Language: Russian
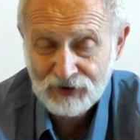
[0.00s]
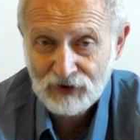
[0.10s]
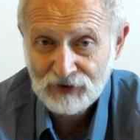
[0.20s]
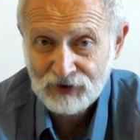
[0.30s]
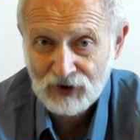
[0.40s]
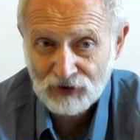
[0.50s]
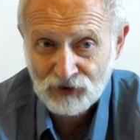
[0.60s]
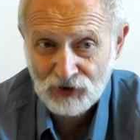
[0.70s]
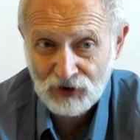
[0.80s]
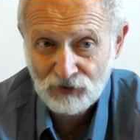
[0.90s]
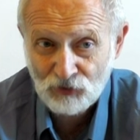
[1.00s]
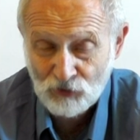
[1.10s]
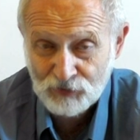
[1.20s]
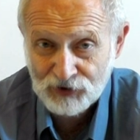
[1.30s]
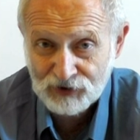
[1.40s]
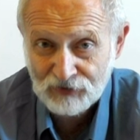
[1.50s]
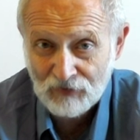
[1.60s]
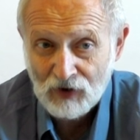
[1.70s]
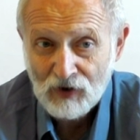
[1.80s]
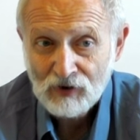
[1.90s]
делать как член общества,